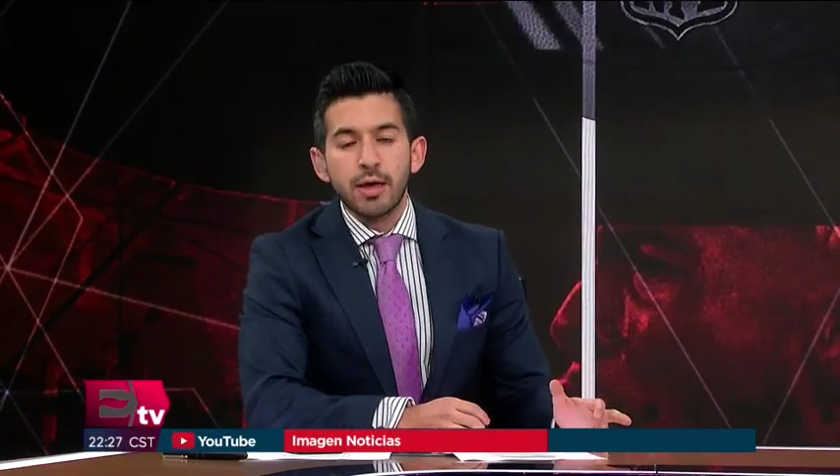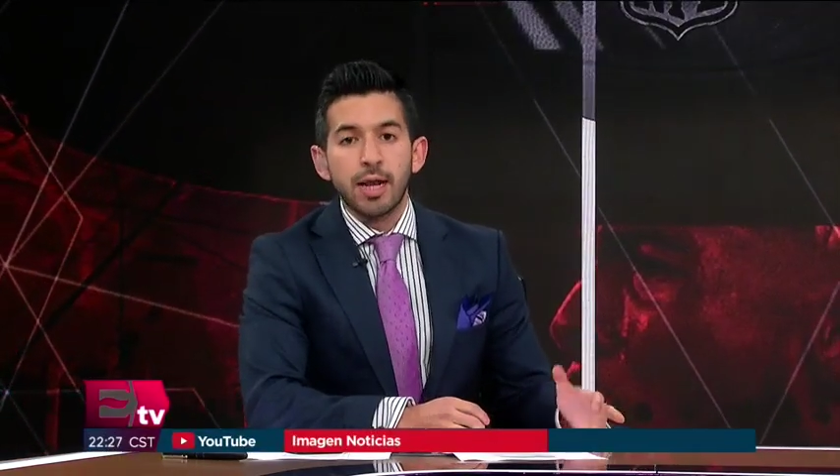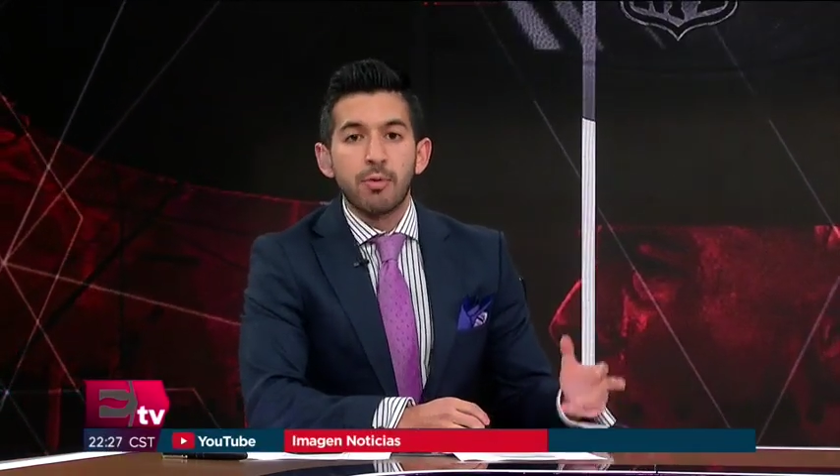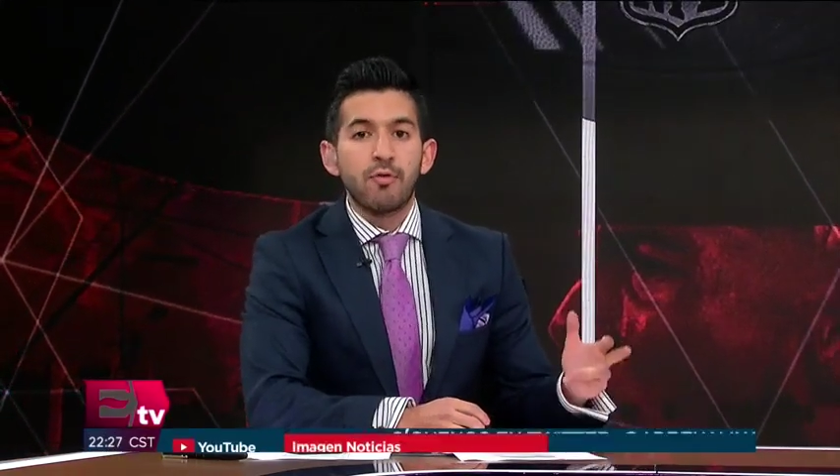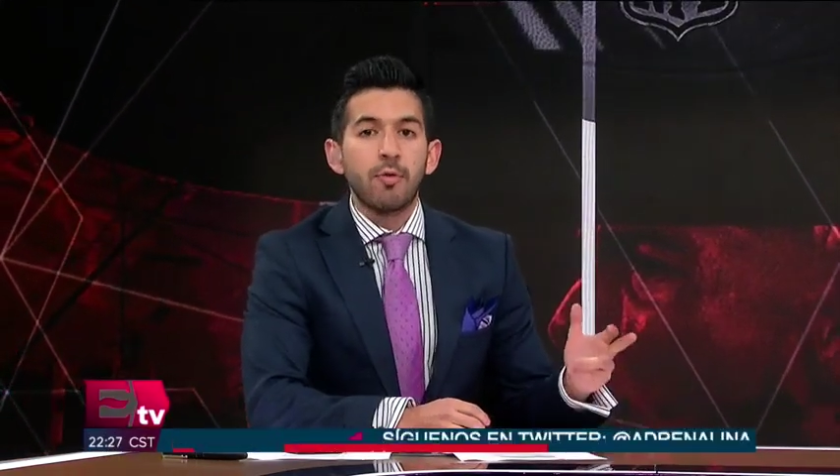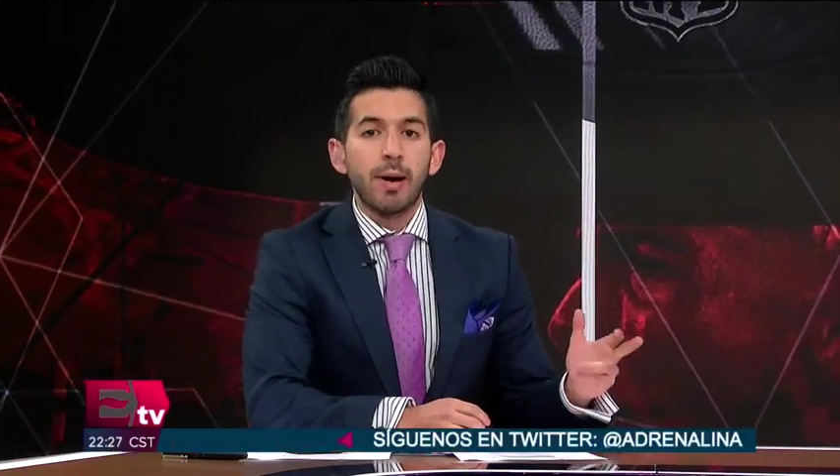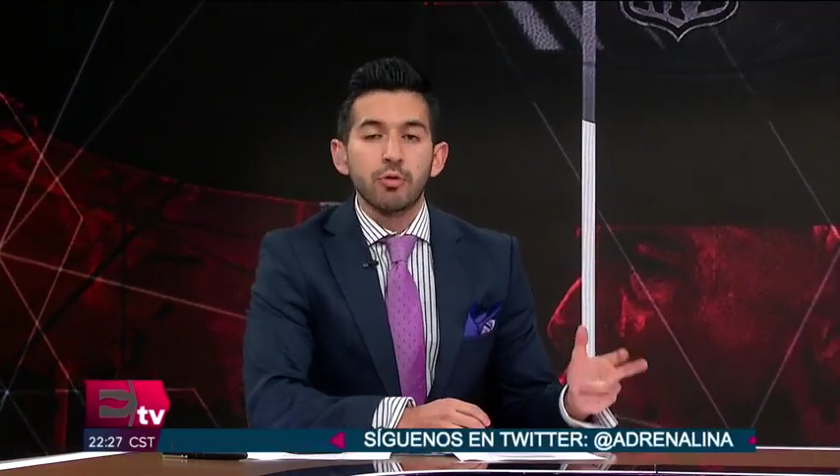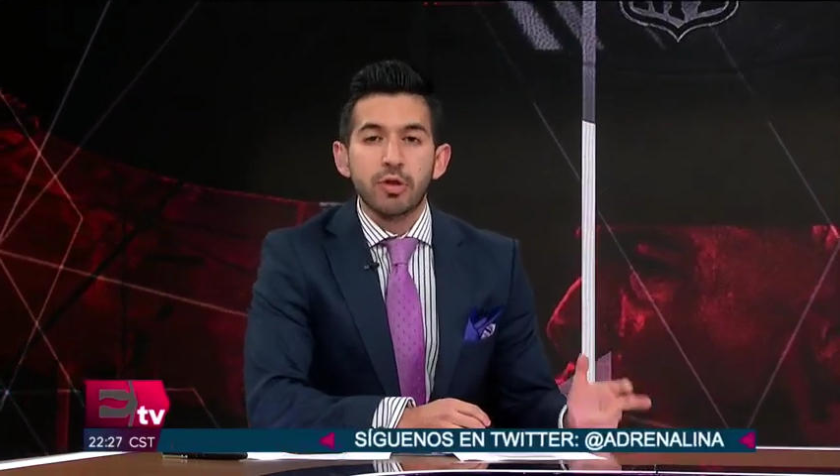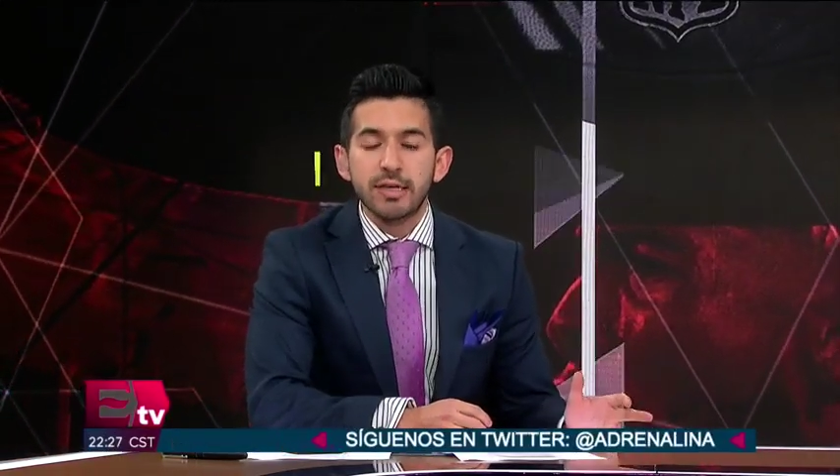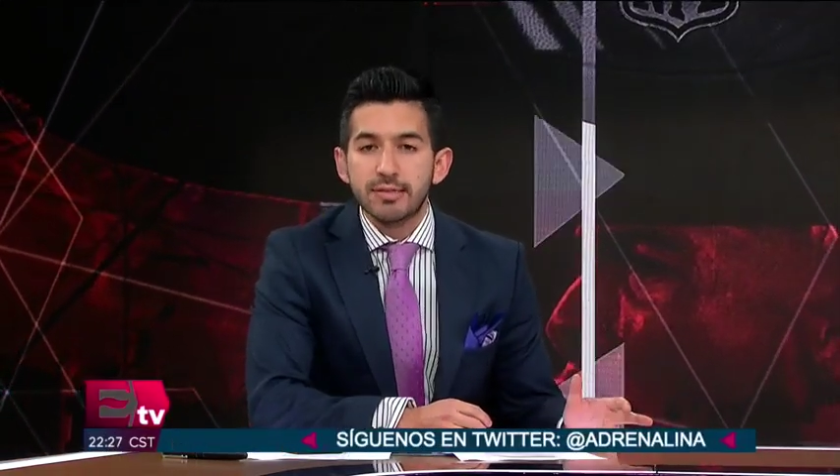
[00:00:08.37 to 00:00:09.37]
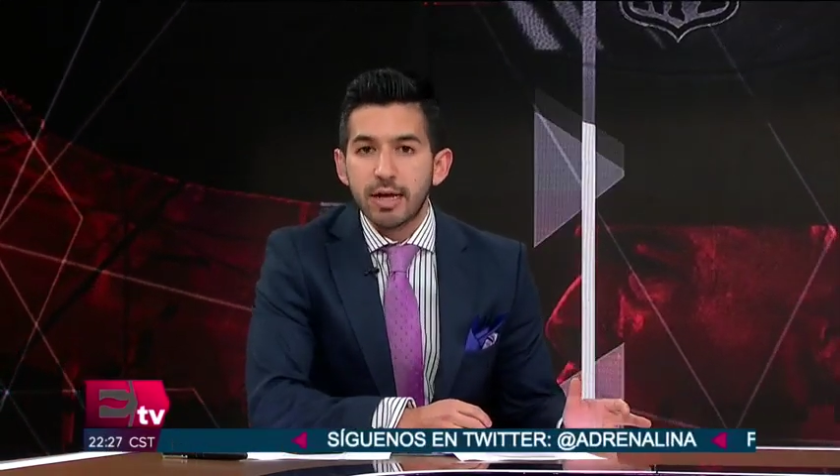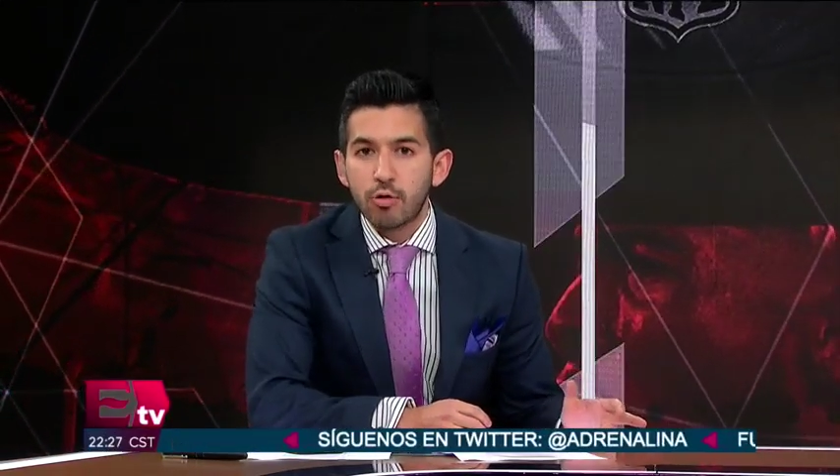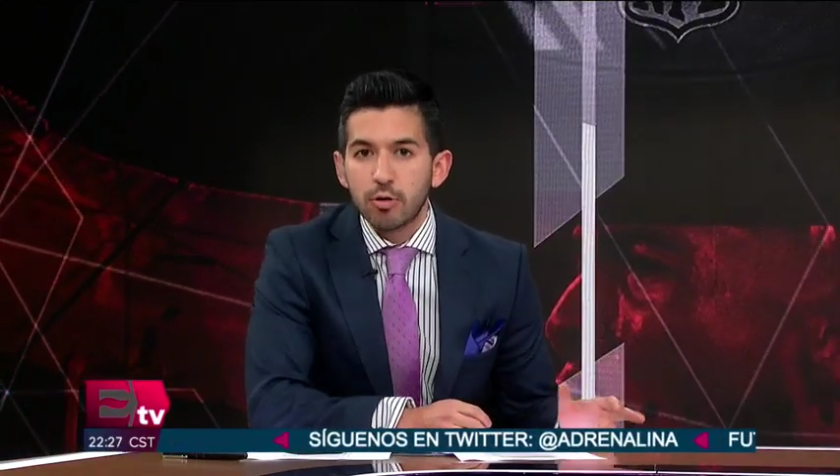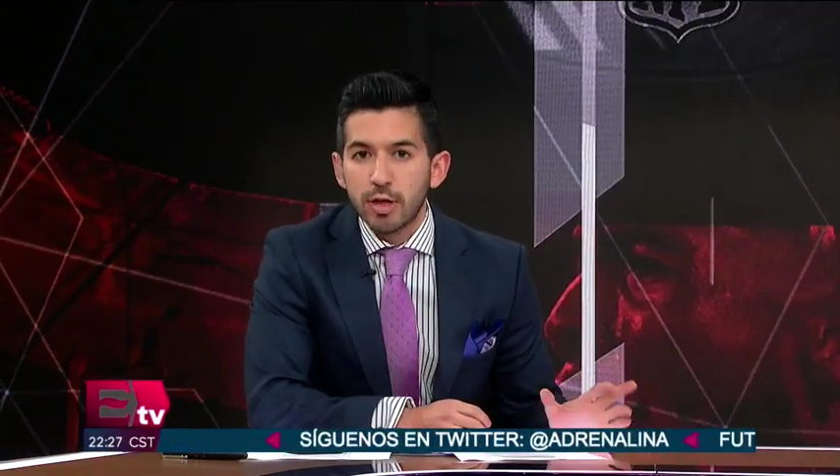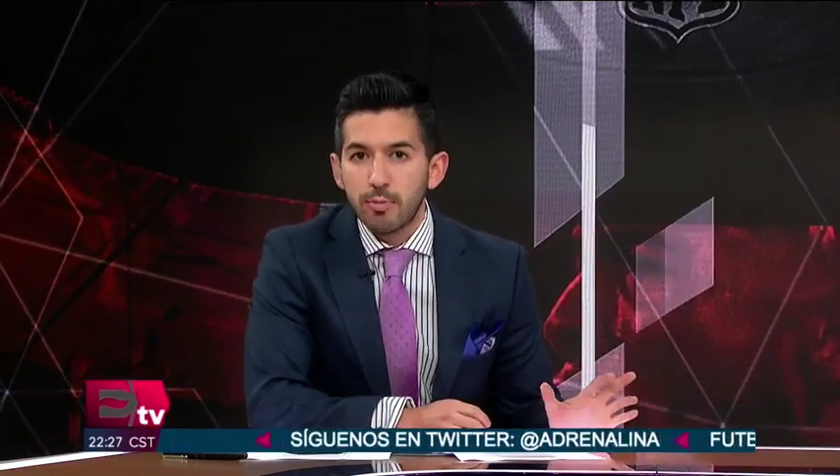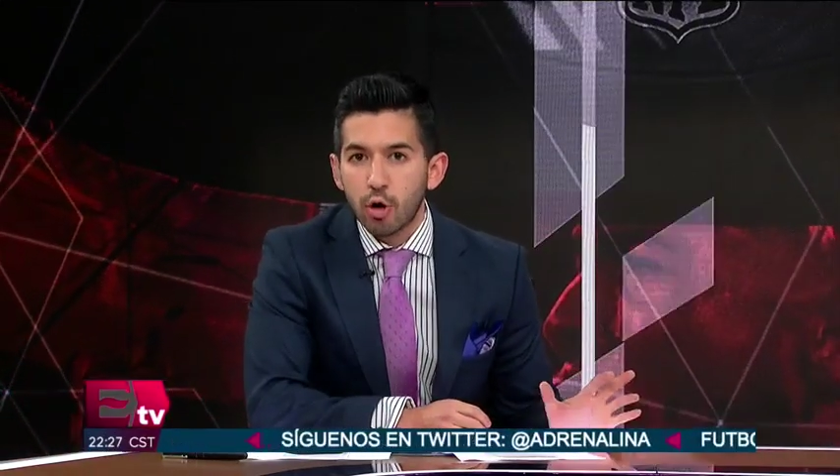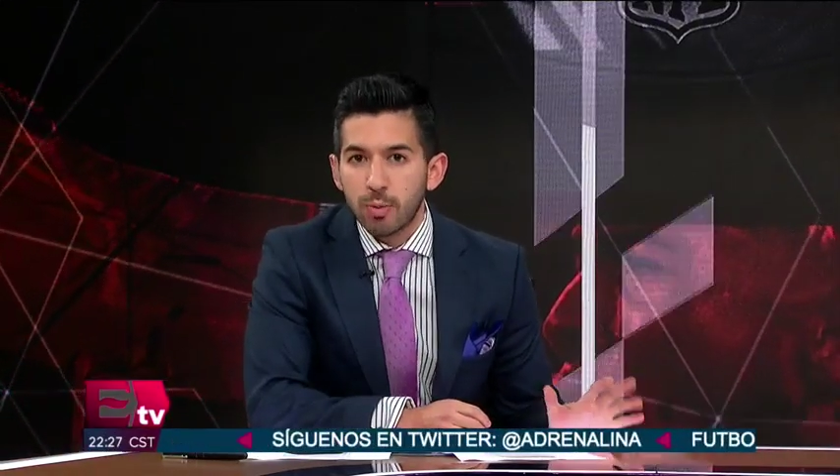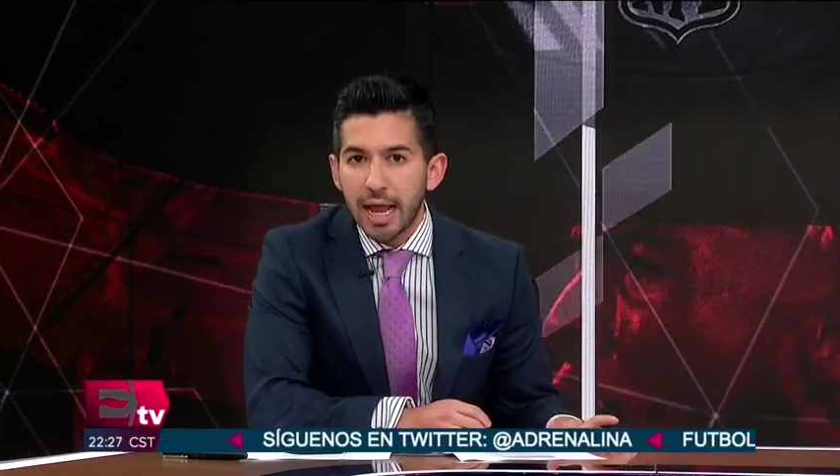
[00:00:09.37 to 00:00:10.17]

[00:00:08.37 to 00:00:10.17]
el Bofo Bautista, Cuauhtémoc